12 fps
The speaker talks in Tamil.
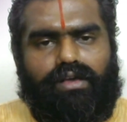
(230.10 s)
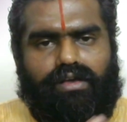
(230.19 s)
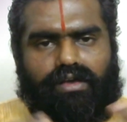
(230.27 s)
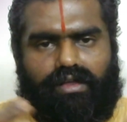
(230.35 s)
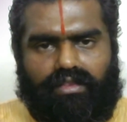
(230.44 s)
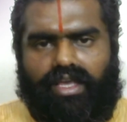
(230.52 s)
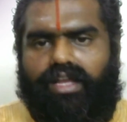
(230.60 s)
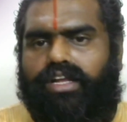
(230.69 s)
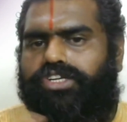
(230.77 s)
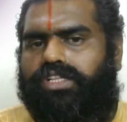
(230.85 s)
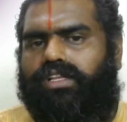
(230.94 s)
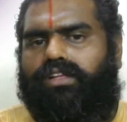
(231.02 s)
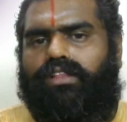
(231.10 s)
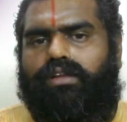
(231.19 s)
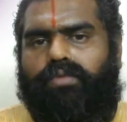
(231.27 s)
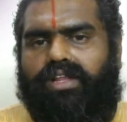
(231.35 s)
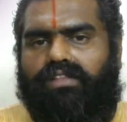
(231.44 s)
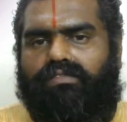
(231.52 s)
கிருத்திய நட்சத்திரத்தில்
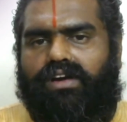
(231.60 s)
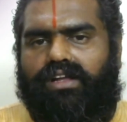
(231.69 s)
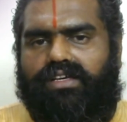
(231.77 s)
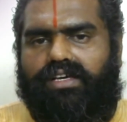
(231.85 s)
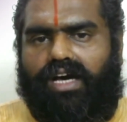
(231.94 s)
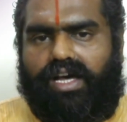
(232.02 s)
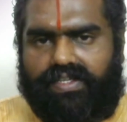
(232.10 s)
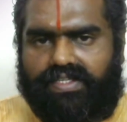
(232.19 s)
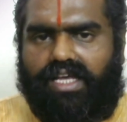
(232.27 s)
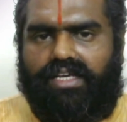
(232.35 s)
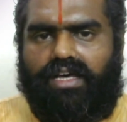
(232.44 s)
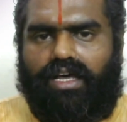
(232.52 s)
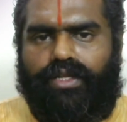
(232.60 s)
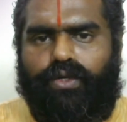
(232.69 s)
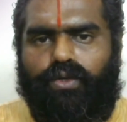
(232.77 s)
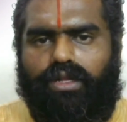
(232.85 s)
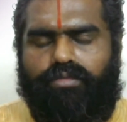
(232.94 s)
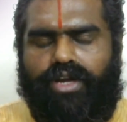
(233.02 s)
பிறந்தவர்களுக்கு அரசாங்க
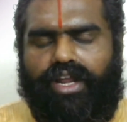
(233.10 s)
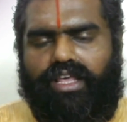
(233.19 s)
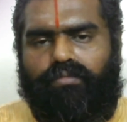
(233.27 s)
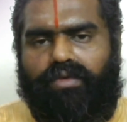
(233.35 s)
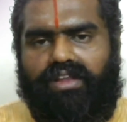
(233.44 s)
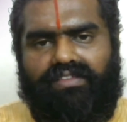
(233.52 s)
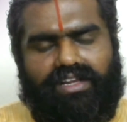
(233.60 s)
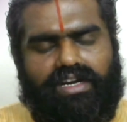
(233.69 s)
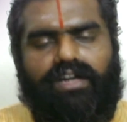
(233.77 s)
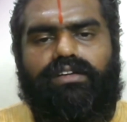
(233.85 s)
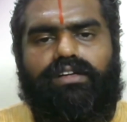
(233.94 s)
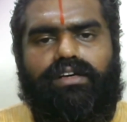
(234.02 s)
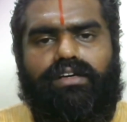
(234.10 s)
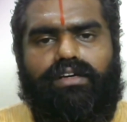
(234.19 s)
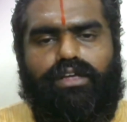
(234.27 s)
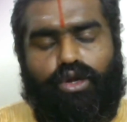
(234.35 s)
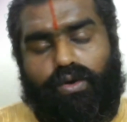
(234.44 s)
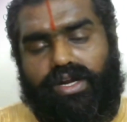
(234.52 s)
அனுகூலம் கிடைக்கப் பெறுவீர்கள்
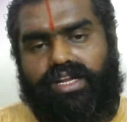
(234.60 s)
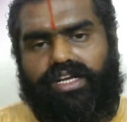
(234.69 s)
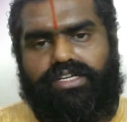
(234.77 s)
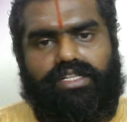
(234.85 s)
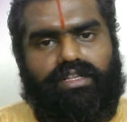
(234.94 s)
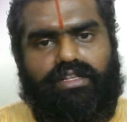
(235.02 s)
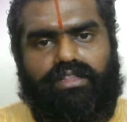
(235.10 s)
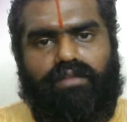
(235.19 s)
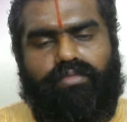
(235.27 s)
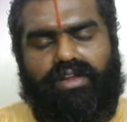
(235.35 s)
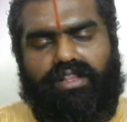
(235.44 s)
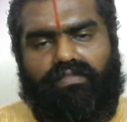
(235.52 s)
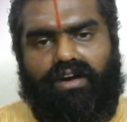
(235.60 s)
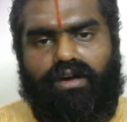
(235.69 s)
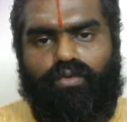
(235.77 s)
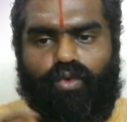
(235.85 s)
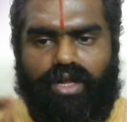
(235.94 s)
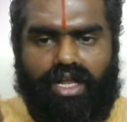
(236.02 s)
ரோகிணி நட்சத்திரத்தில்
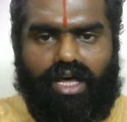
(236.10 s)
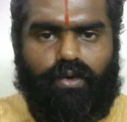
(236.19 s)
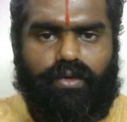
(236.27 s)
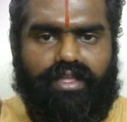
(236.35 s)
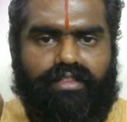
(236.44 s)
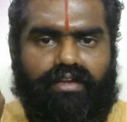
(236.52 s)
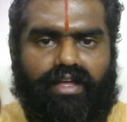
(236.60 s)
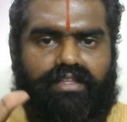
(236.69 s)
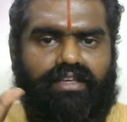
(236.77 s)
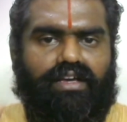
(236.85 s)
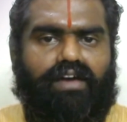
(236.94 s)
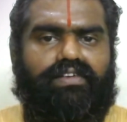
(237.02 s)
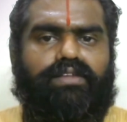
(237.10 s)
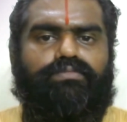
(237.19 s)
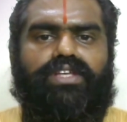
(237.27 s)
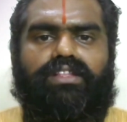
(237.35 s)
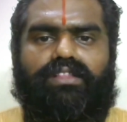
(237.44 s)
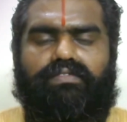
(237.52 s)
பிறந்தவர்கள் உடல் ஆரோக்கியத்தில் அதிக கவனம்
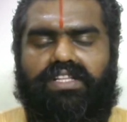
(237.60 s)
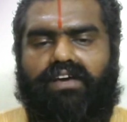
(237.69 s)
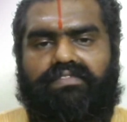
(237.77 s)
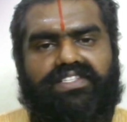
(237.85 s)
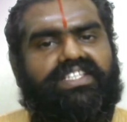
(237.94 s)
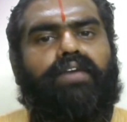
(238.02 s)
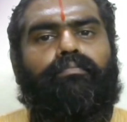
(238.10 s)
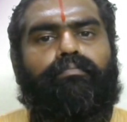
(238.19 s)
செலுத்துவது அவசியம்